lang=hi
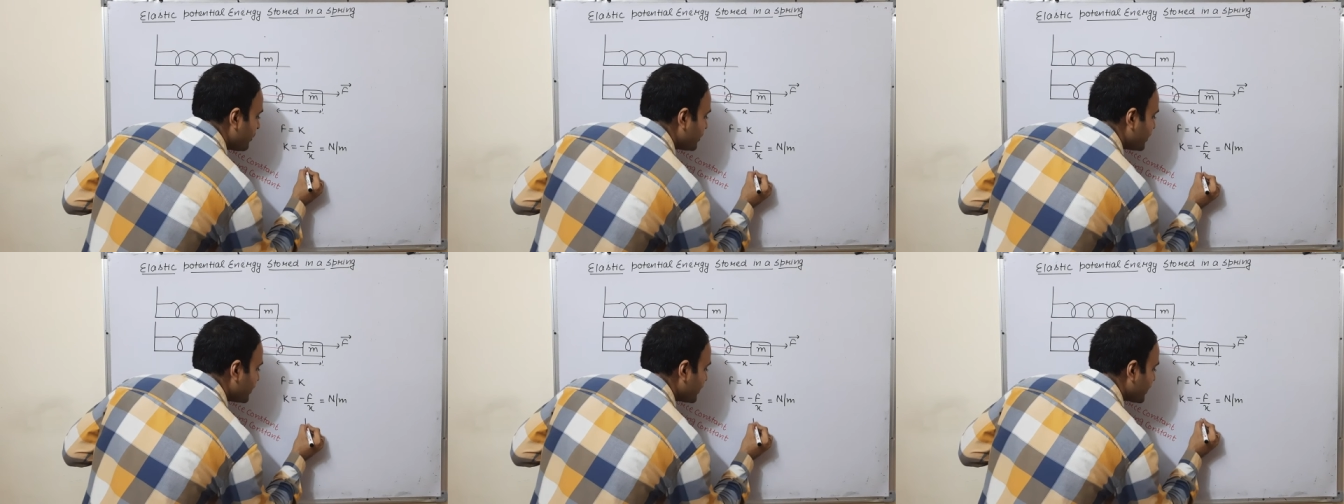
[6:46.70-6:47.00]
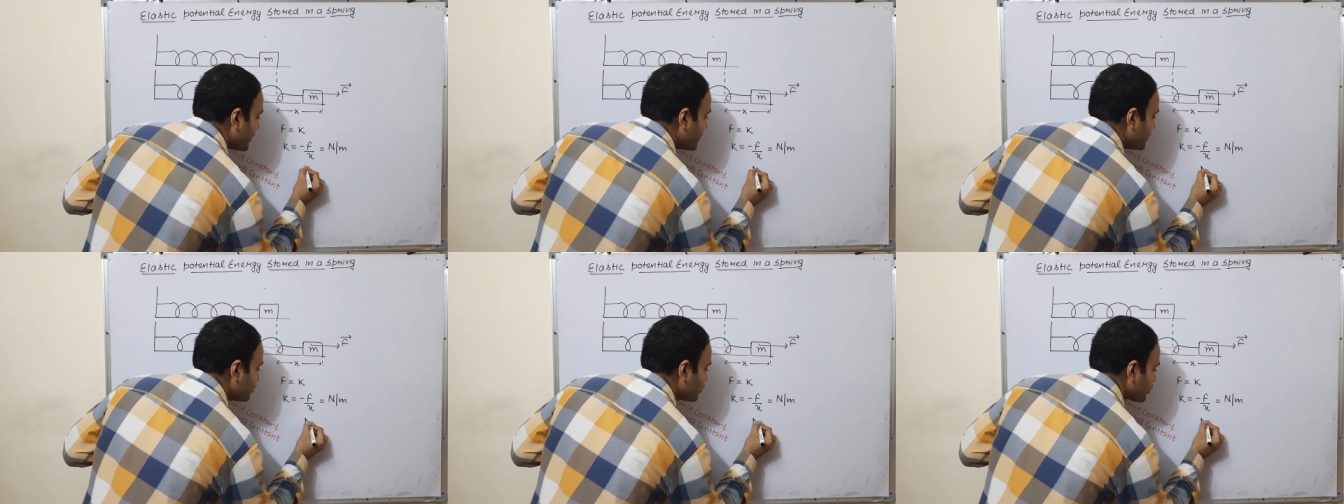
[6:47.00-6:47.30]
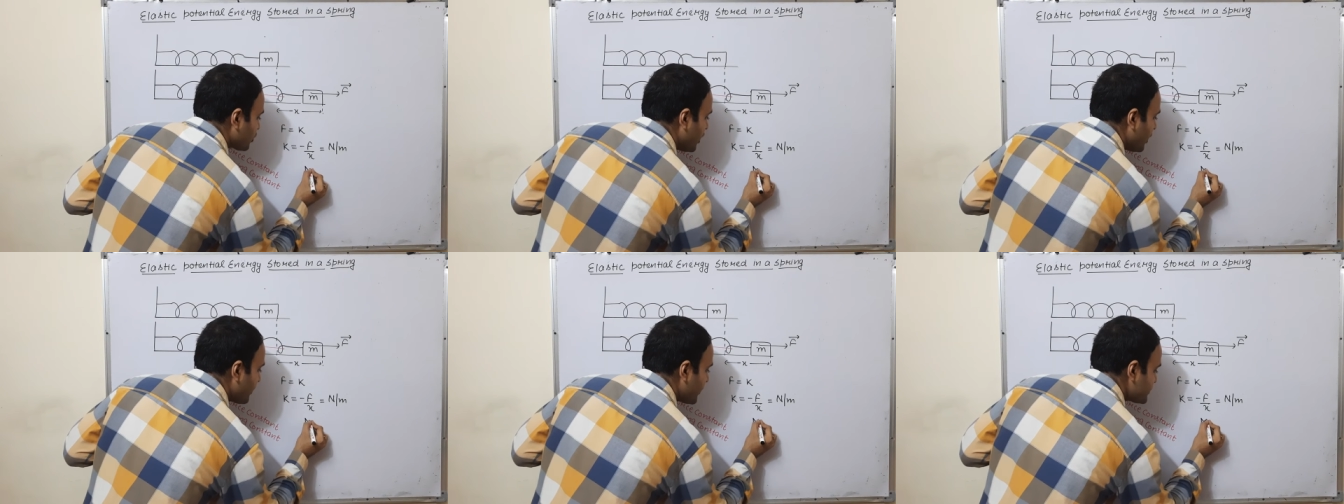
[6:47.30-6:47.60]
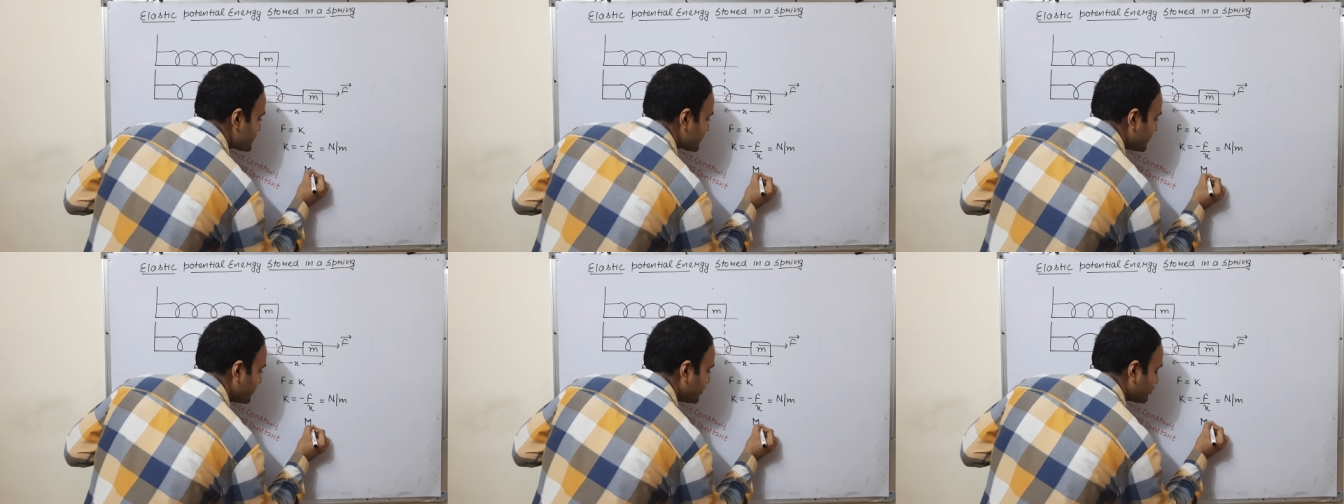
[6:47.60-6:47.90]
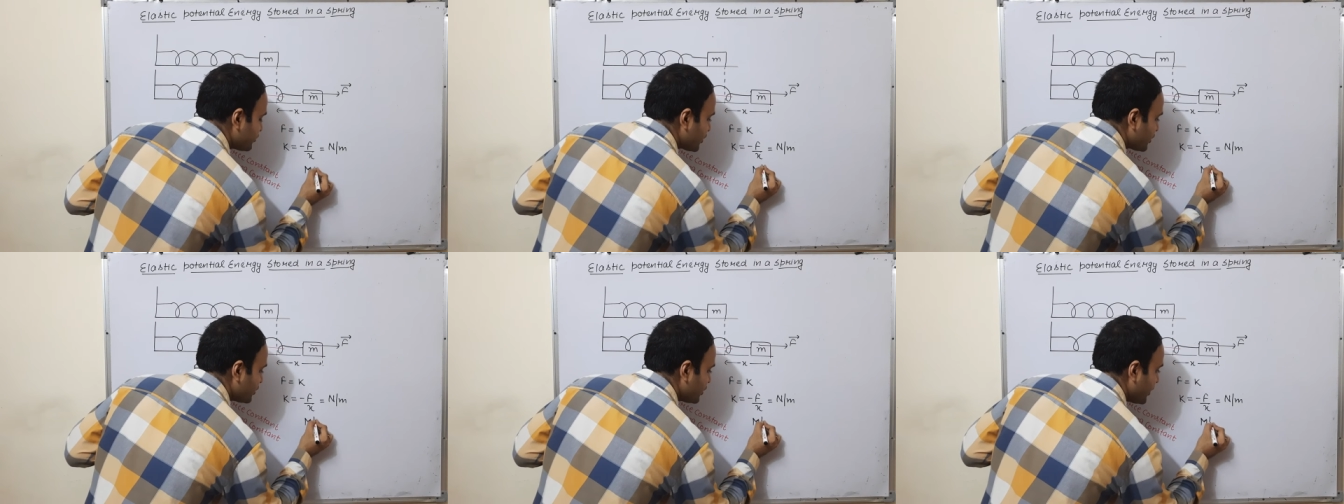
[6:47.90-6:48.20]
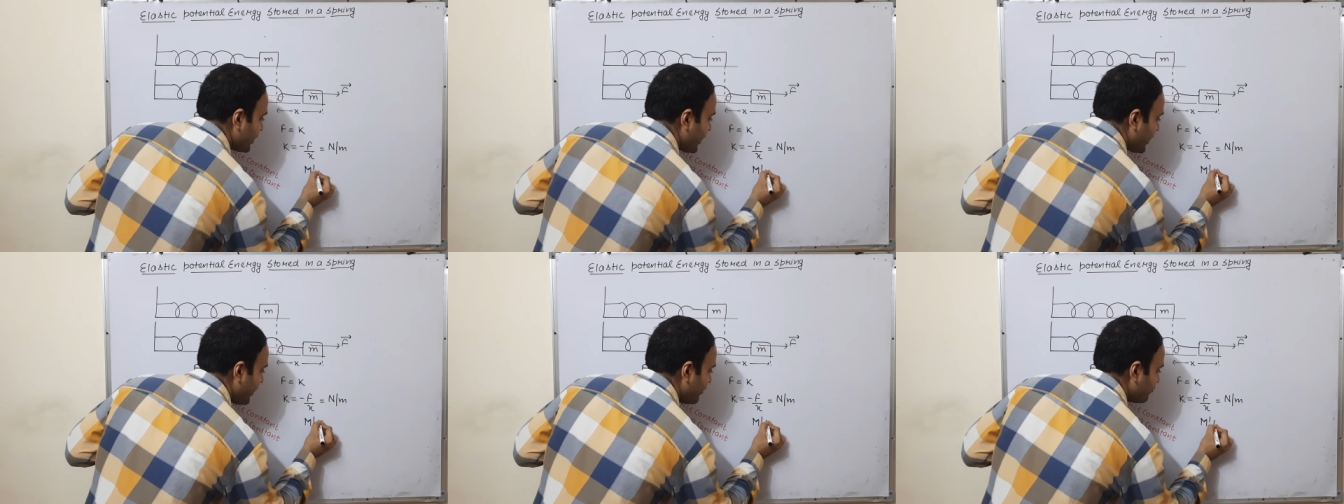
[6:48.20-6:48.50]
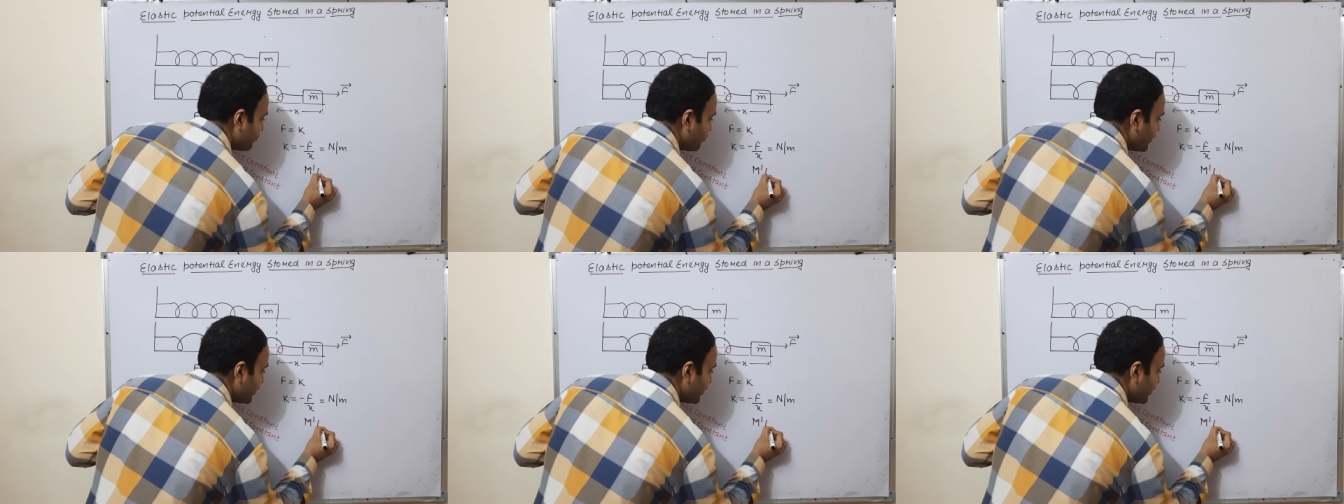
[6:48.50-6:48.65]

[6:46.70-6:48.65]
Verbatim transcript: बनेगा इसको आप ऐसे लिख सकते हो ना एम